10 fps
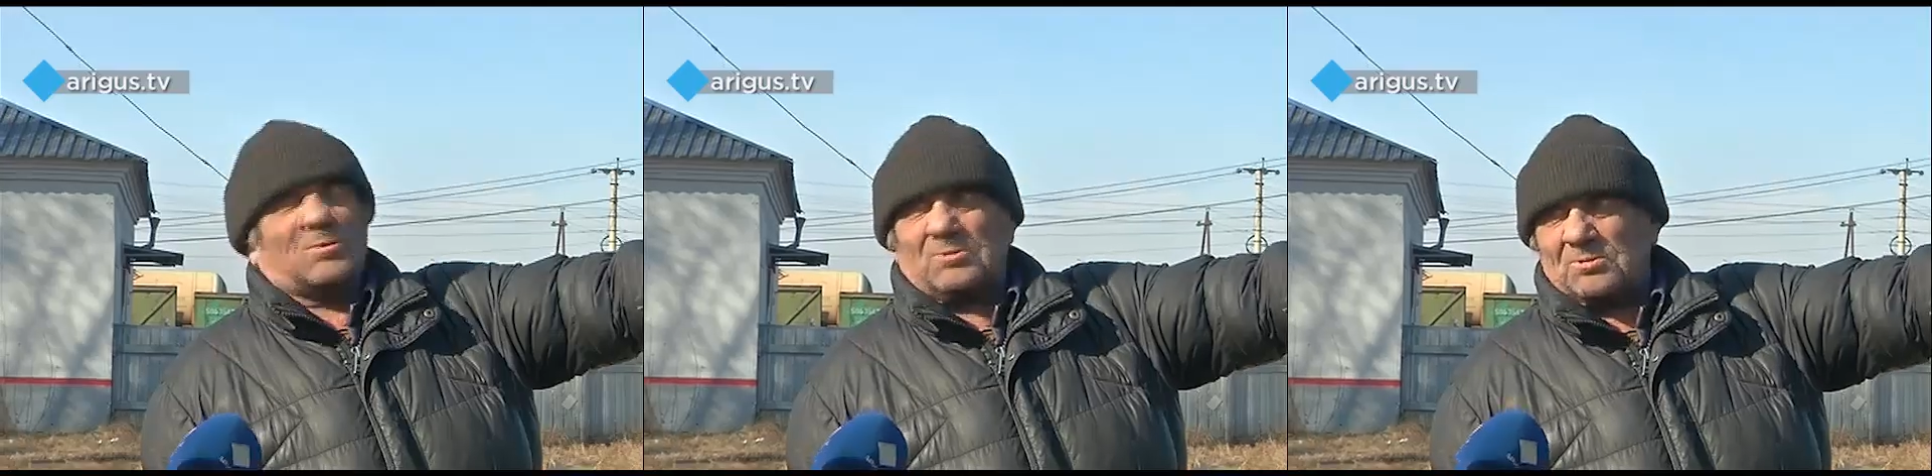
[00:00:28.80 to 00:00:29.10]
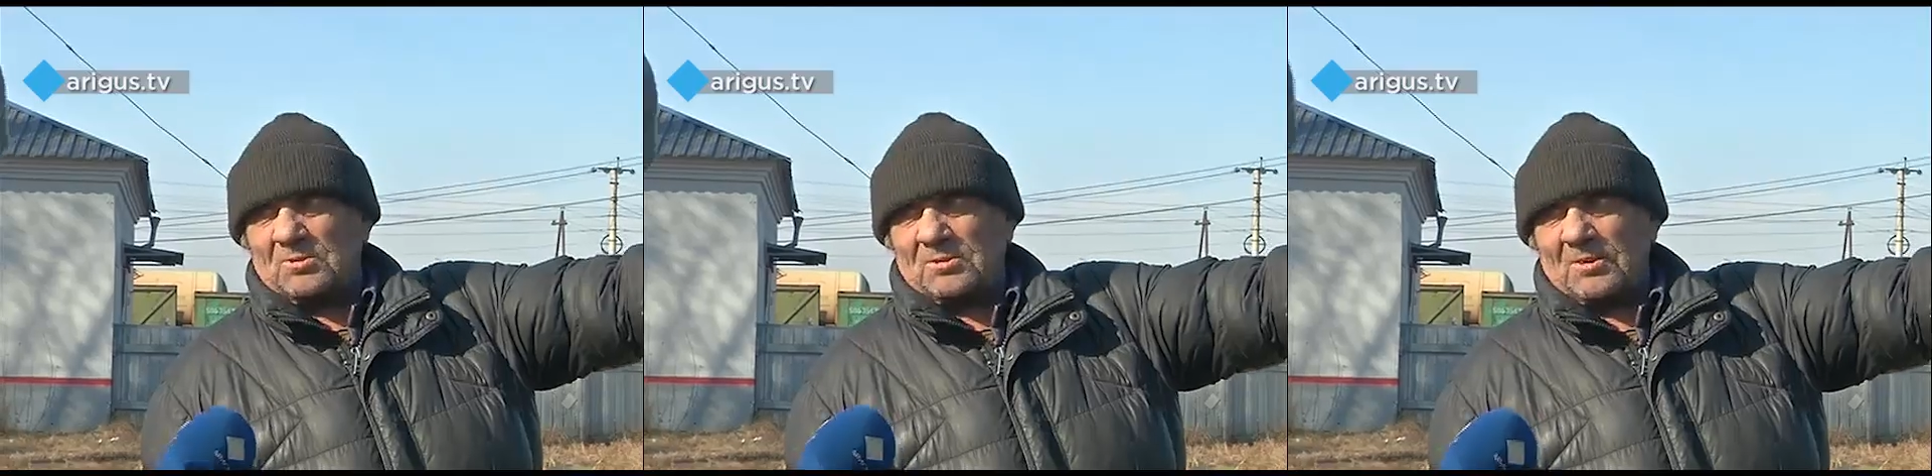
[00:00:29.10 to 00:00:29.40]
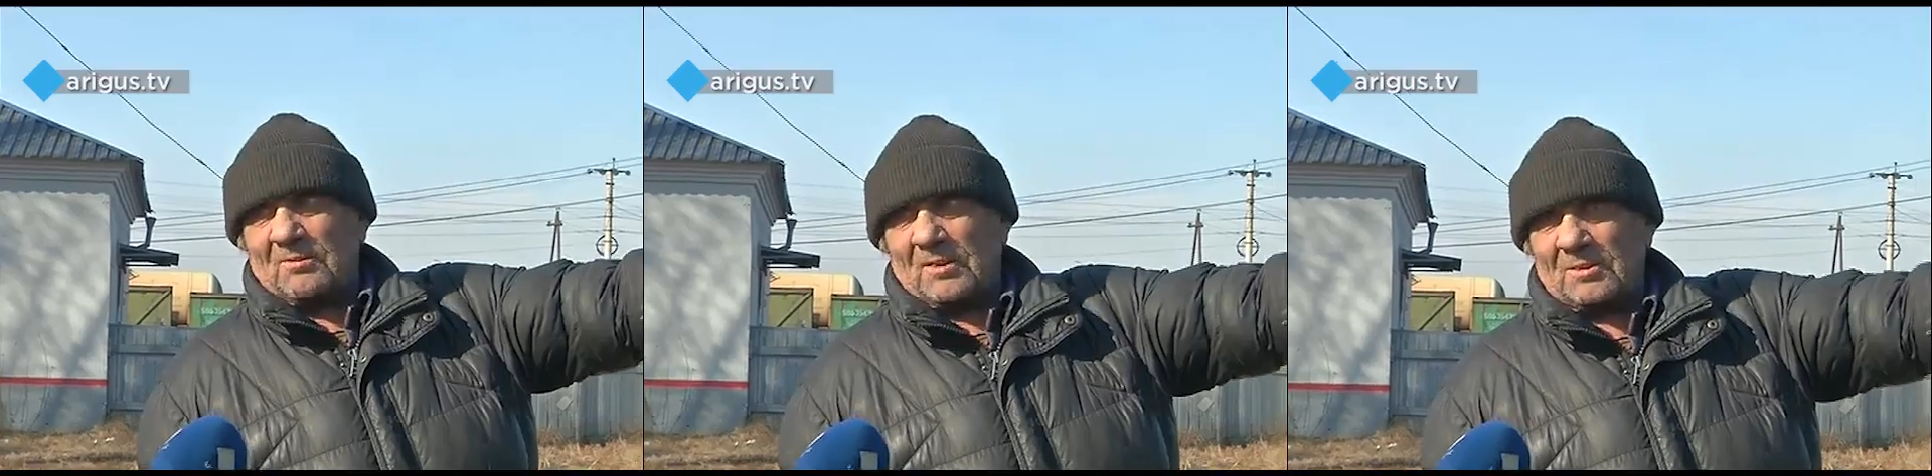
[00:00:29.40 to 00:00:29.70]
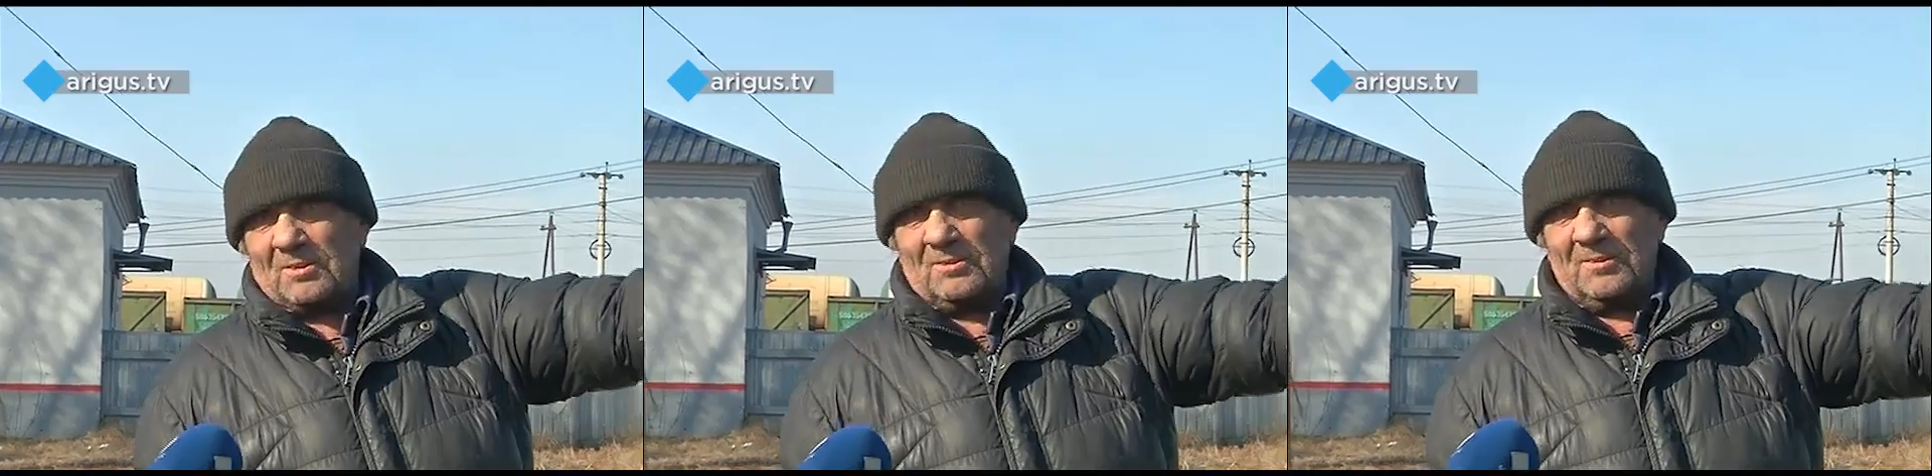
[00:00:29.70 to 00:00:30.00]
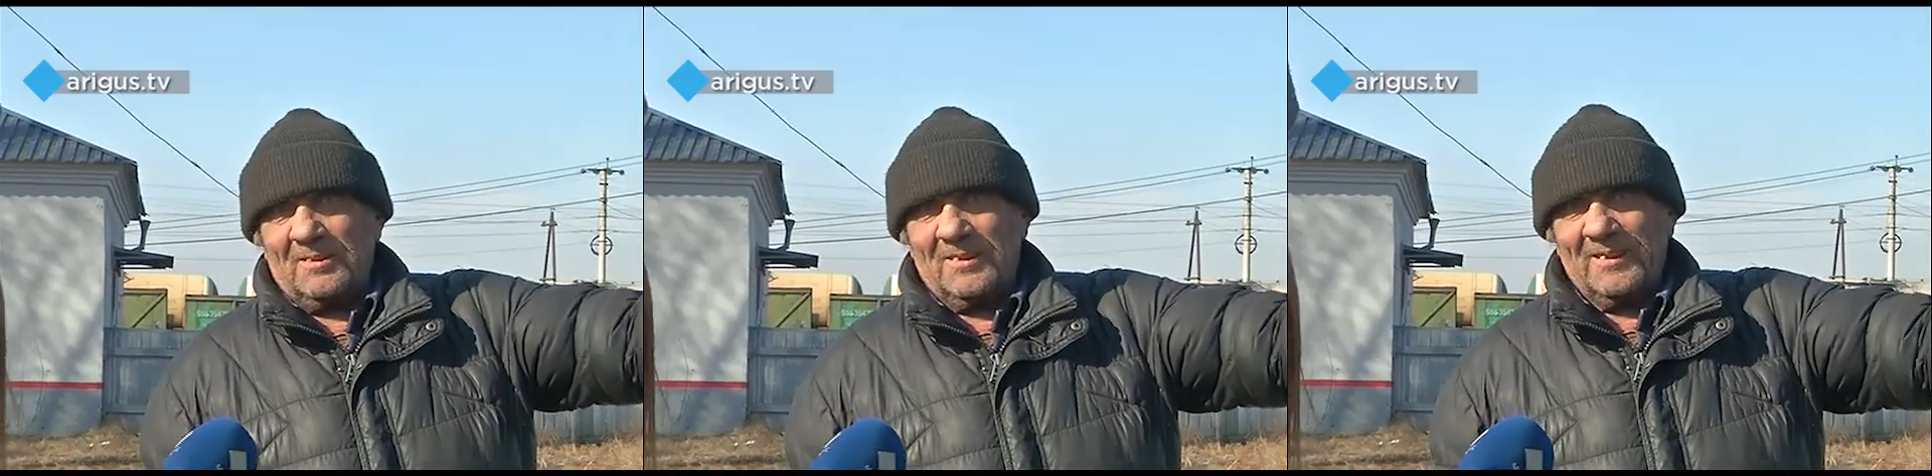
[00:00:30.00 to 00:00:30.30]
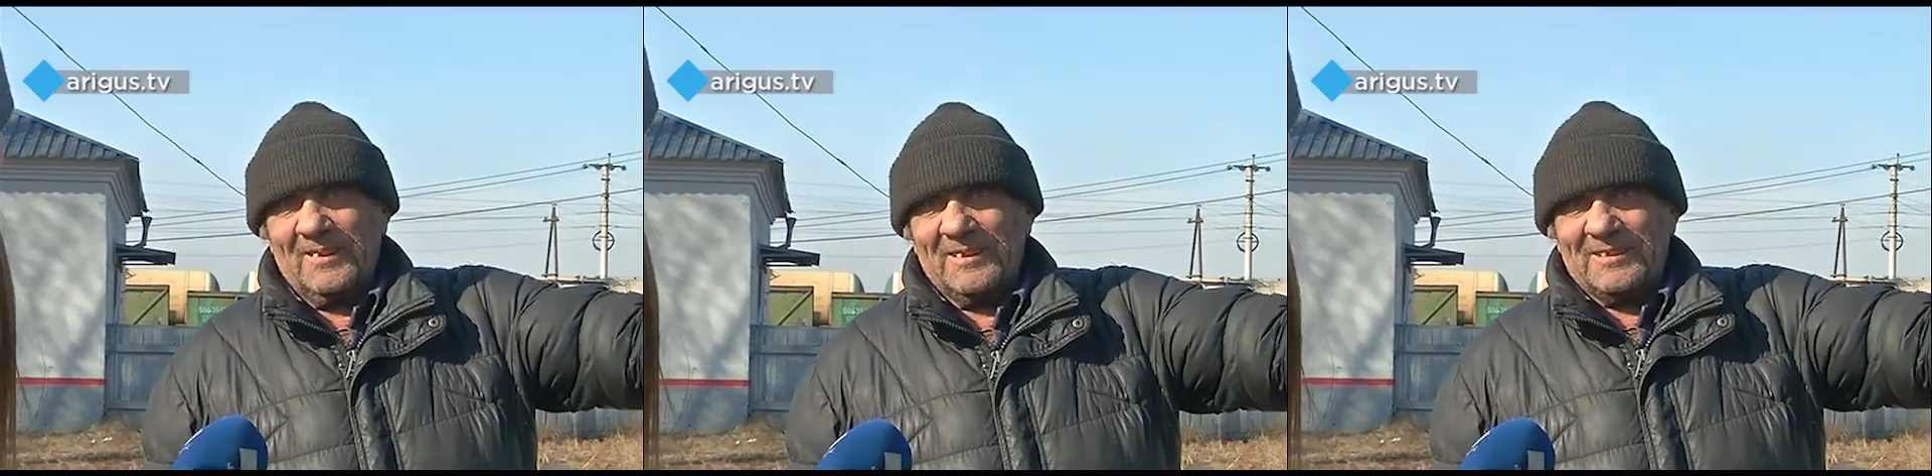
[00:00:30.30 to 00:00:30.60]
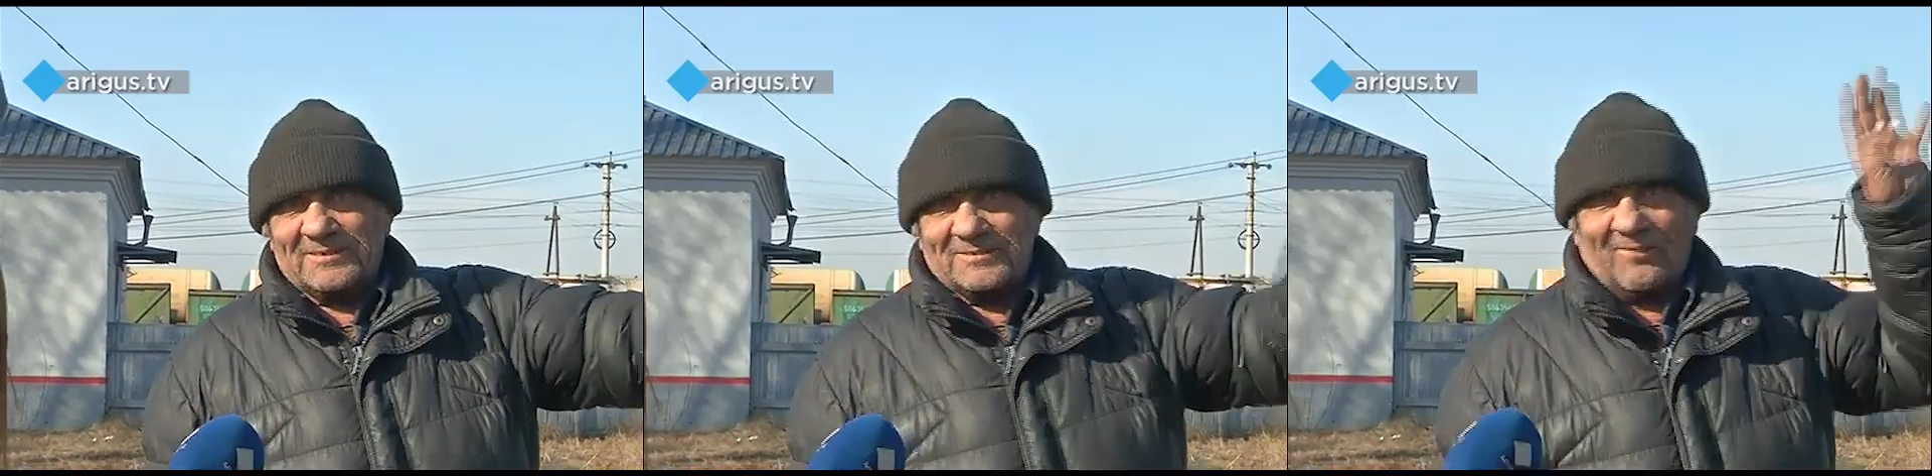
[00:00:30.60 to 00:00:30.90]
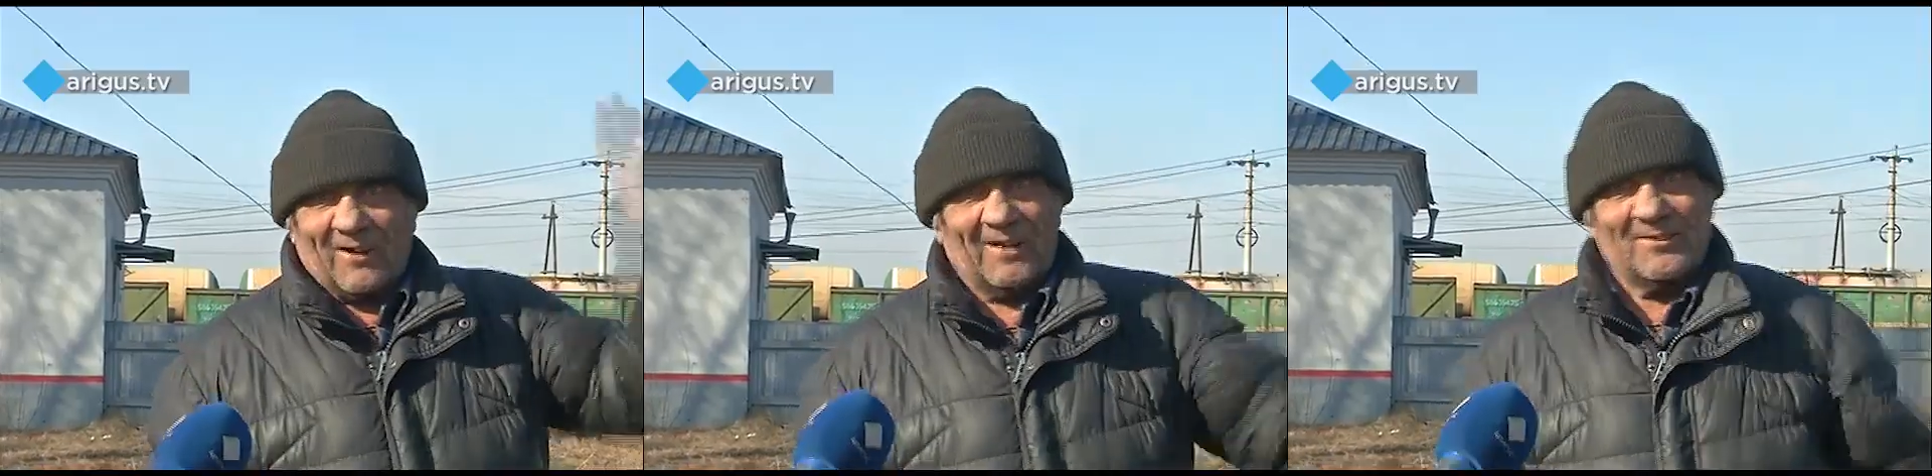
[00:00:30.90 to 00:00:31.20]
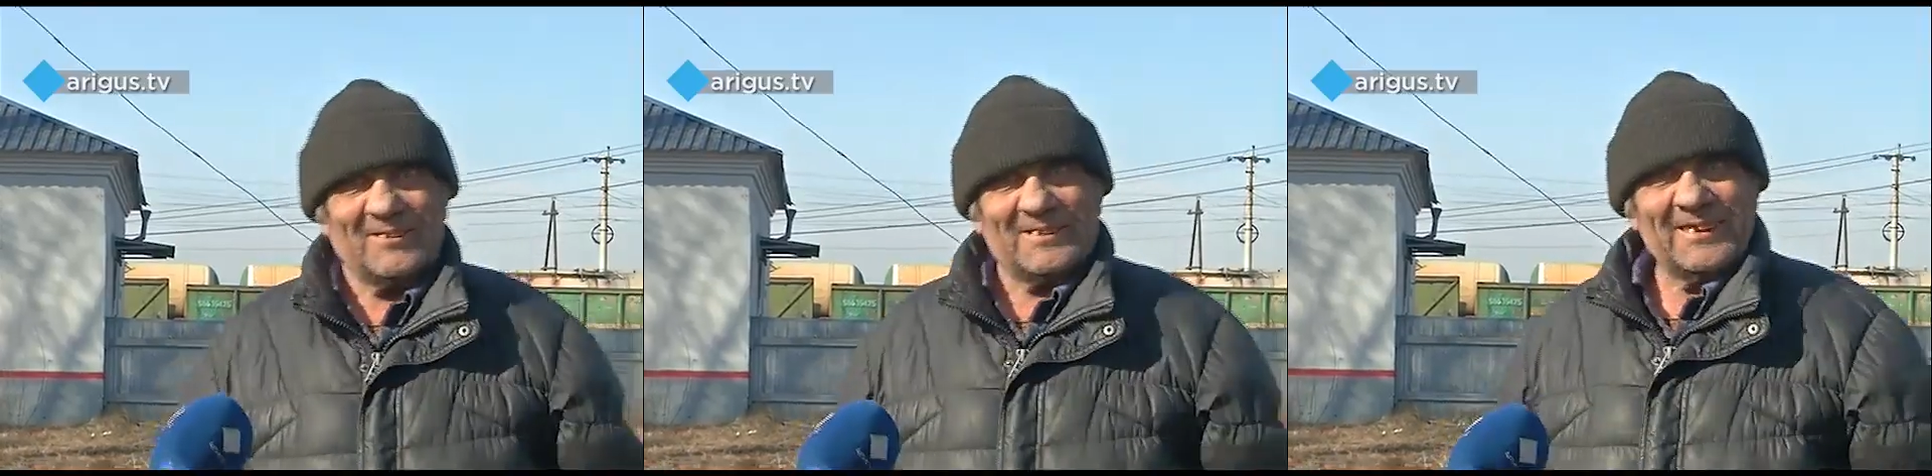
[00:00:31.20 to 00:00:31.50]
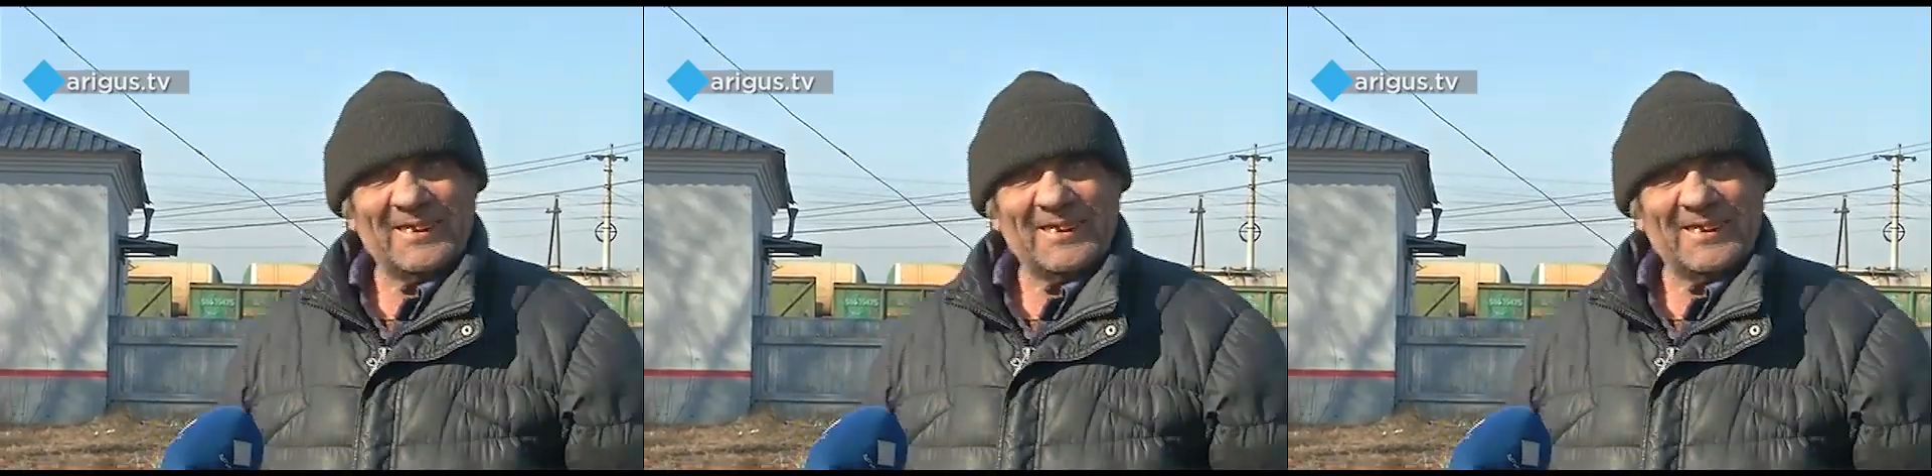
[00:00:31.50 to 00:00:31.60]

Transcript: 104-й квартал их заваливает.